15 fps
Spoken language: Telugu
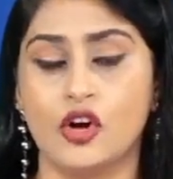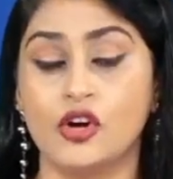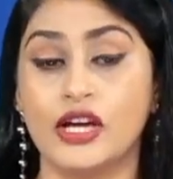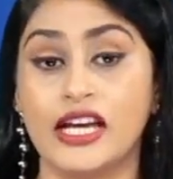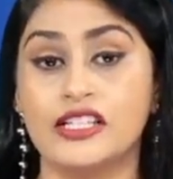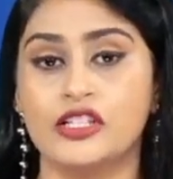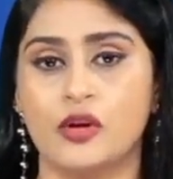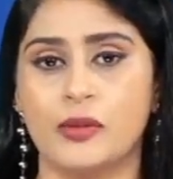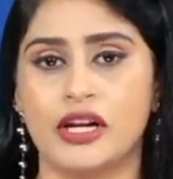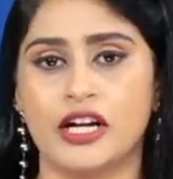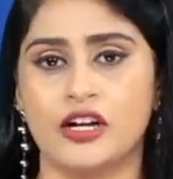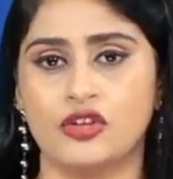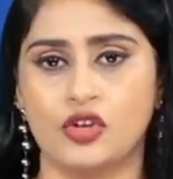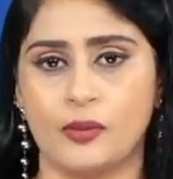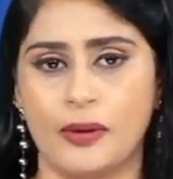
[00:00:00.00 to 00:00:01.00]
లో కేసులు
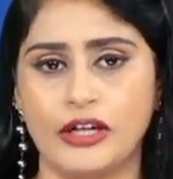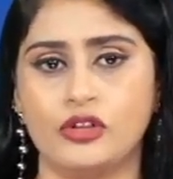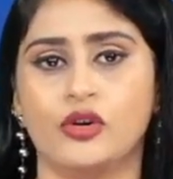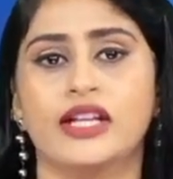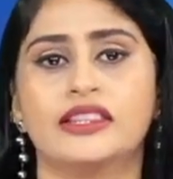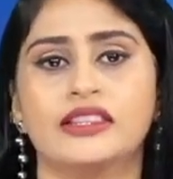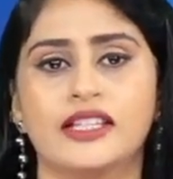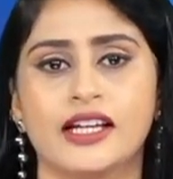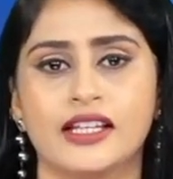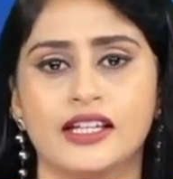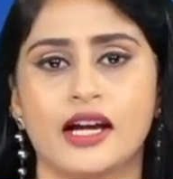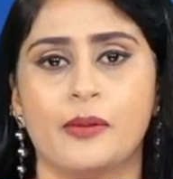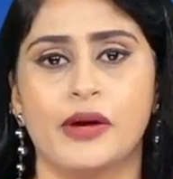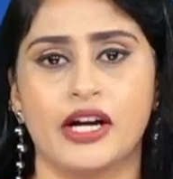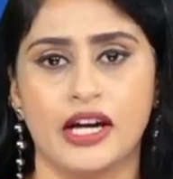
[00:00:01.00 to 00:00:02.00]
పెరగడంతో పాటు
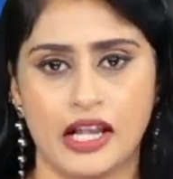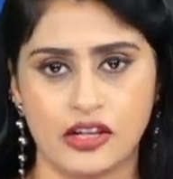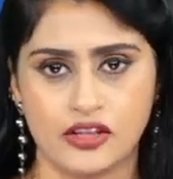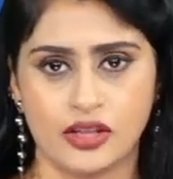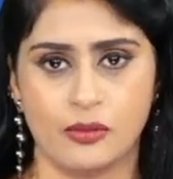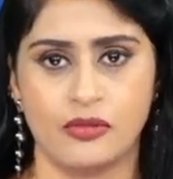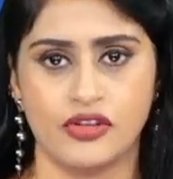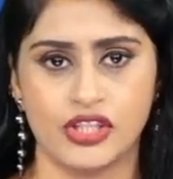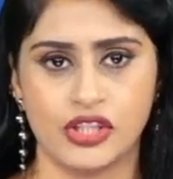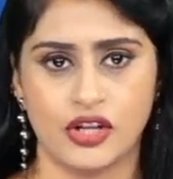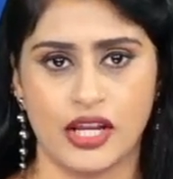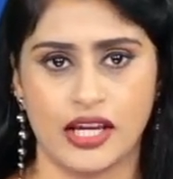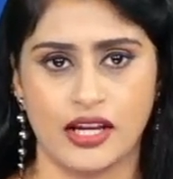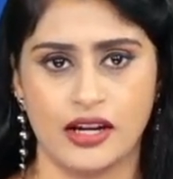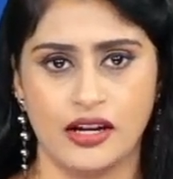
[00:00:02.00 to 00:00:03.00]
అత్యధిక మరణాలు
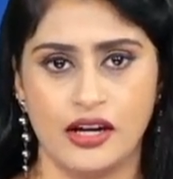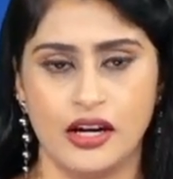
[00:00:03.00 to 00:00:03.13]
సంభవిస్తున్నాయి